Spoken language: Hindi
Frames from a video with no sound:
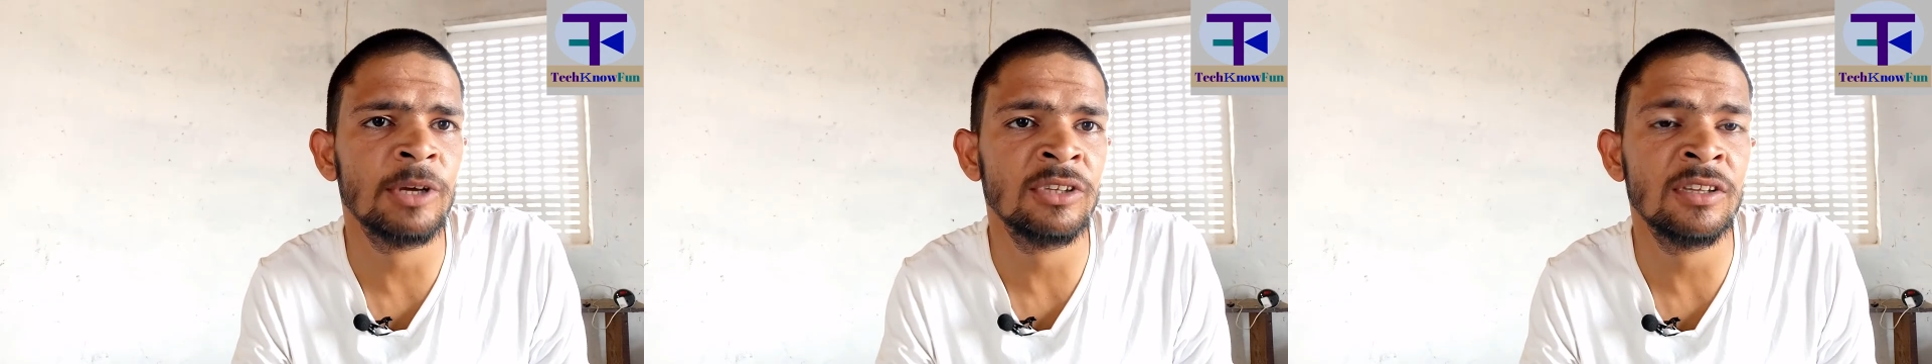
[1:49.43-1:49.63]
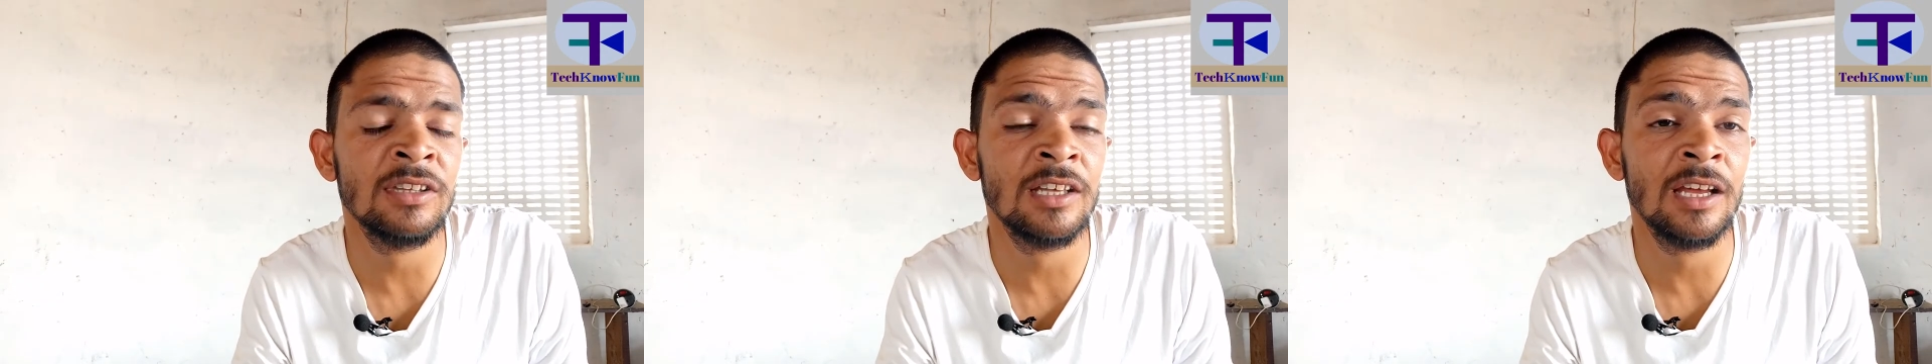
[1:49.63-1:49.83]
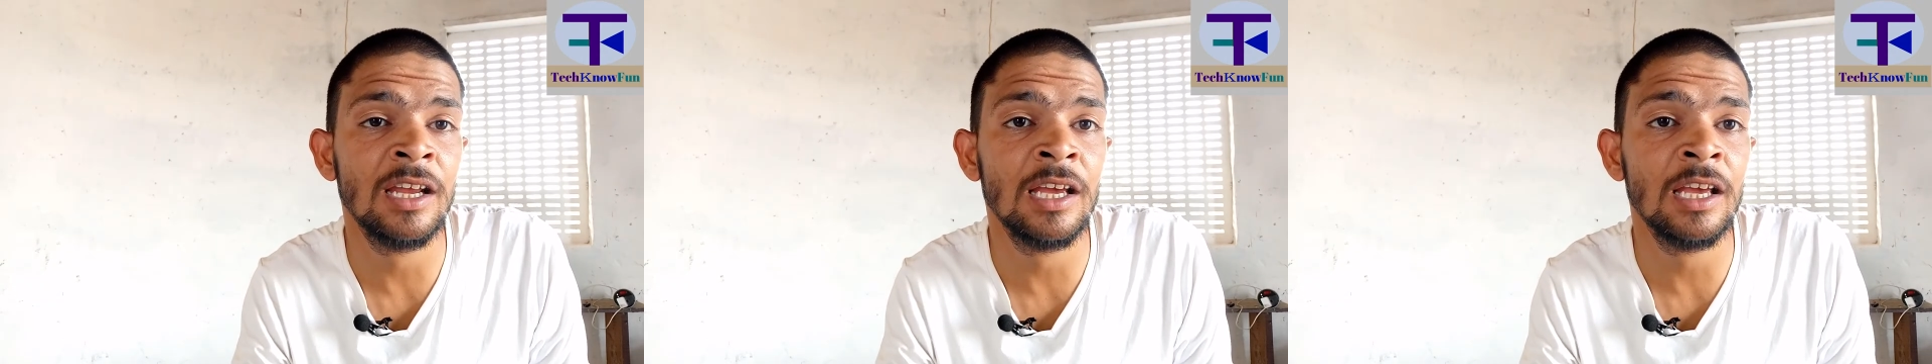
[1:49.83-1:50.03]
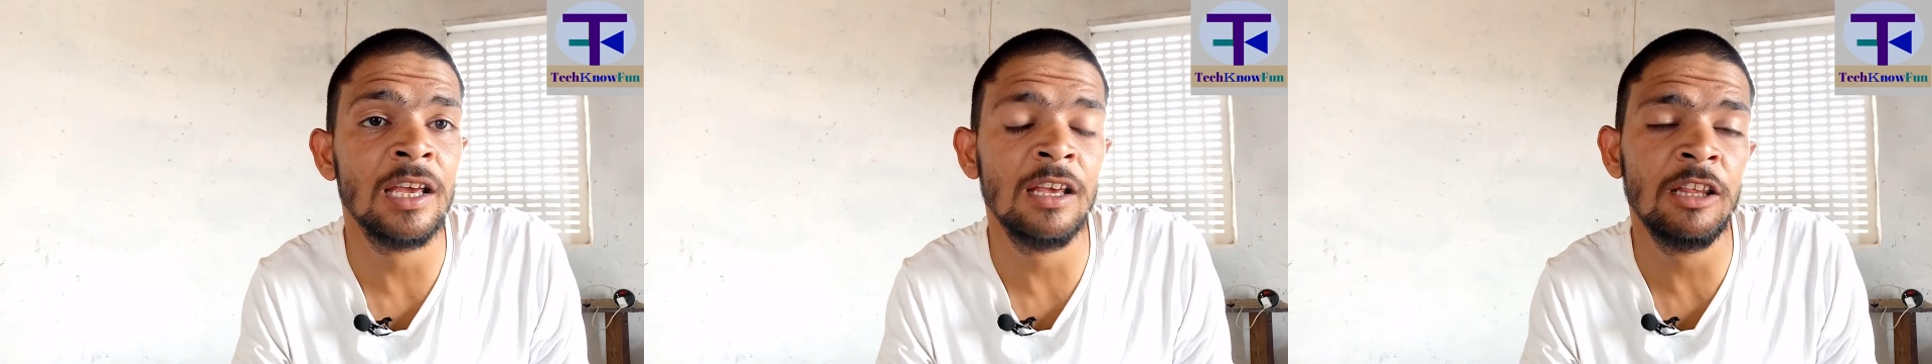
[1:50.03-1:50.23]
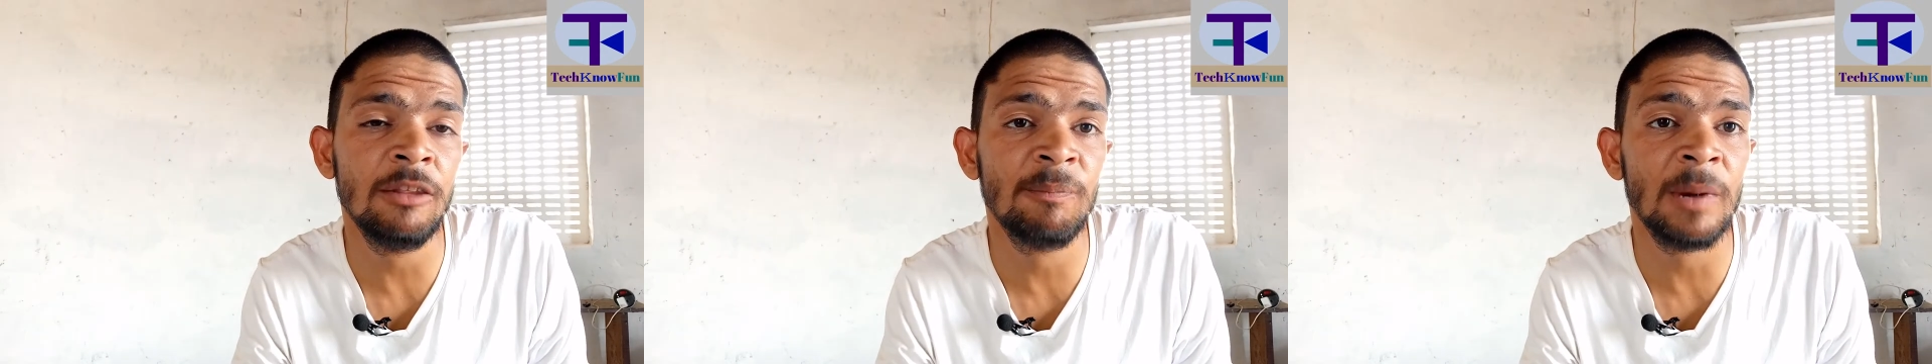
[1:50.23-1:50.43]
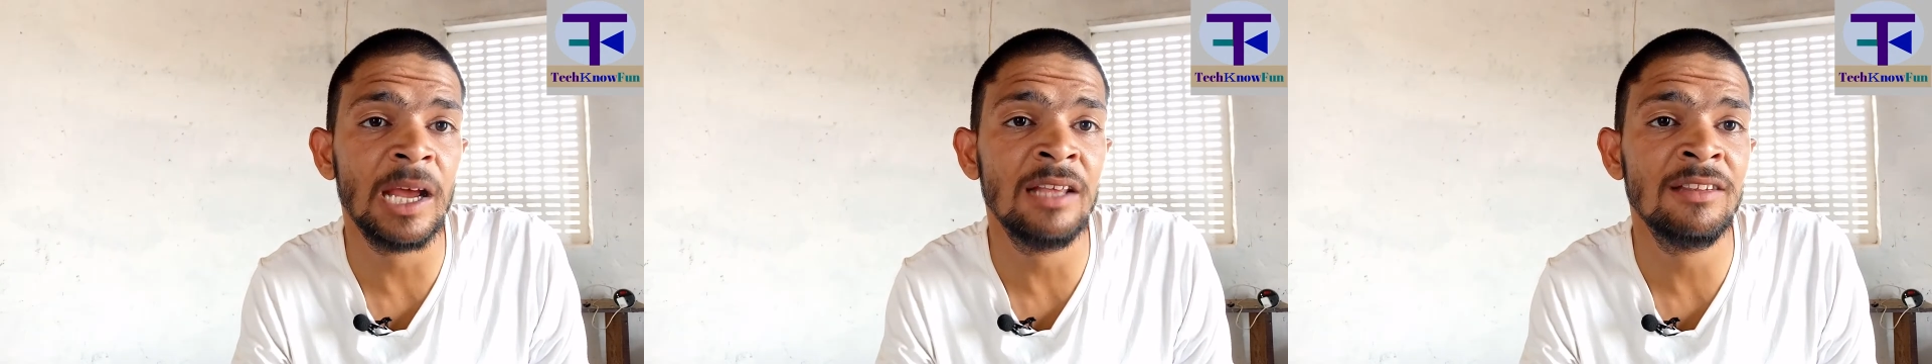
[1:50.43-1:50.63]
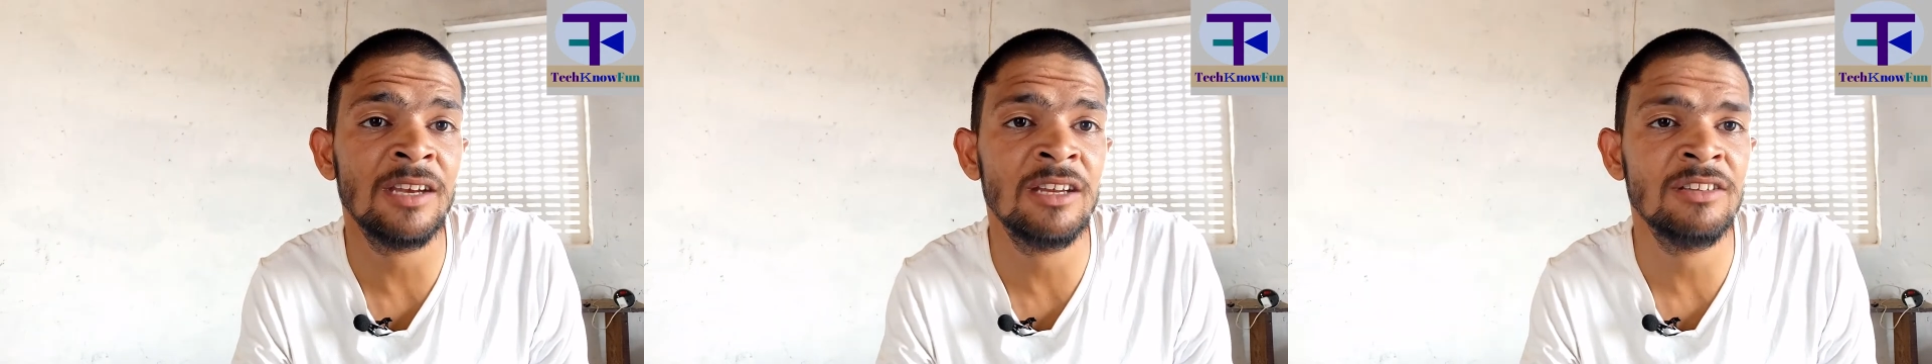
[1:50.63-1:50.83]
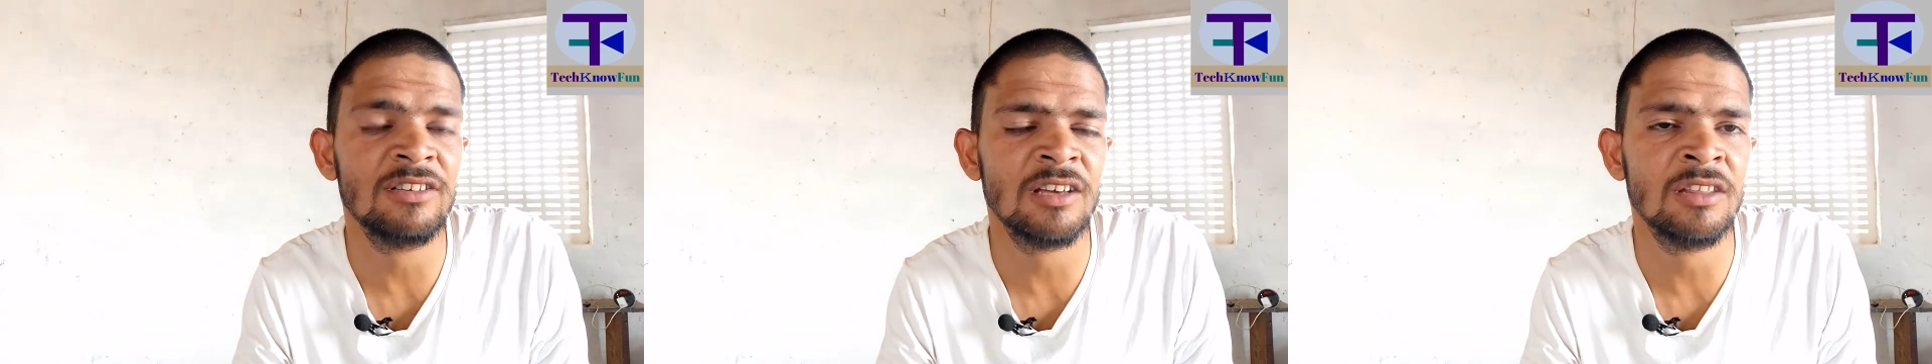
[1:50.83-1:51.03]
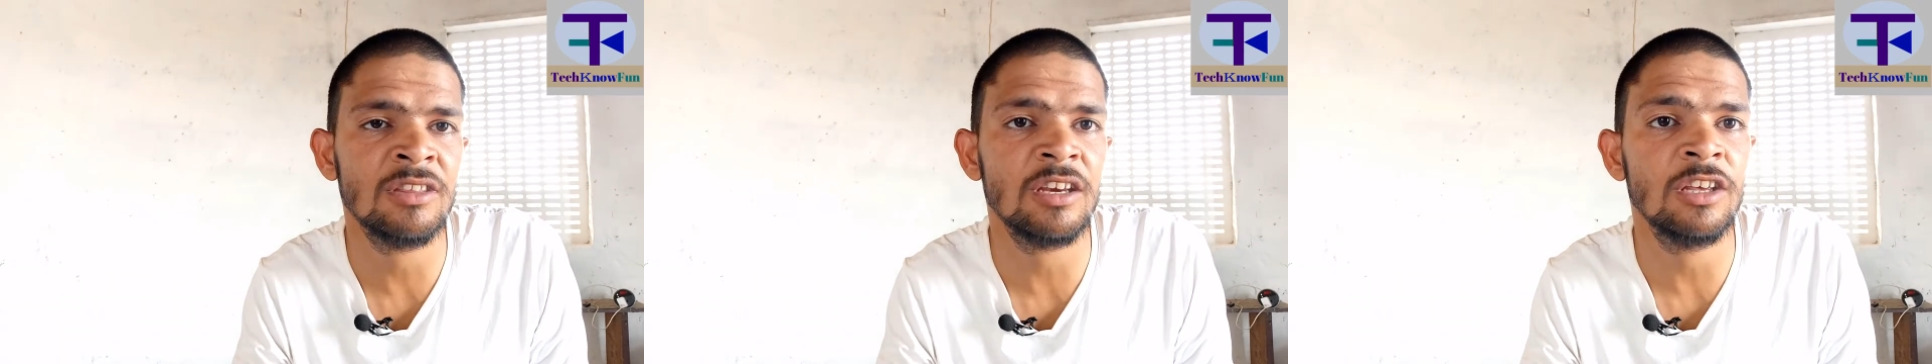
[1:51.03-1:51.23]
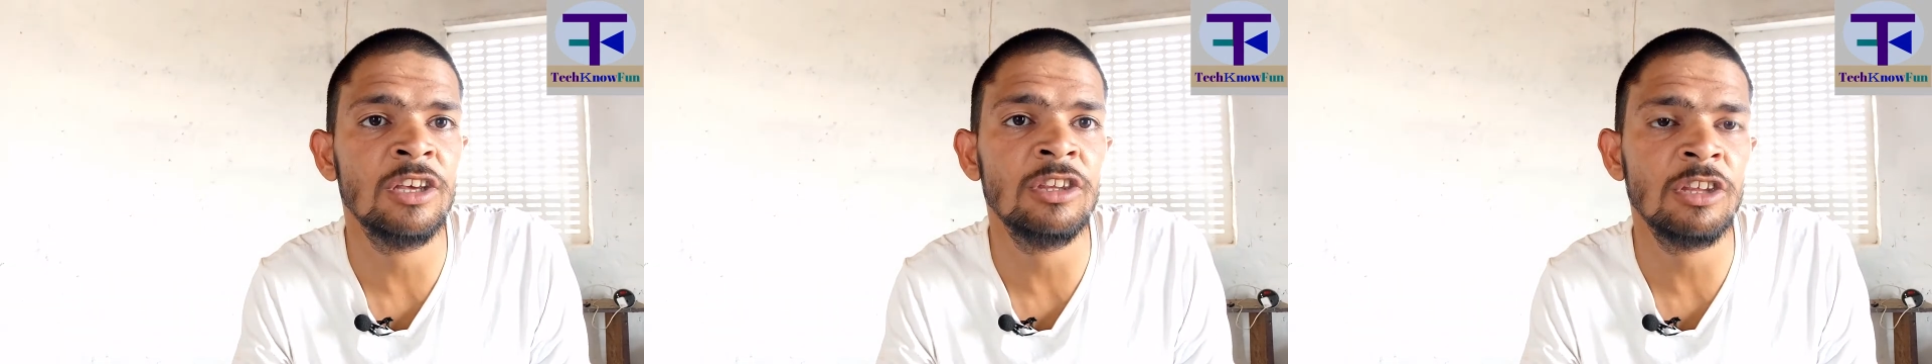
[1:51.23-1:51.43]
पसंद करेंगे इस प्राइस रेंज के अंदर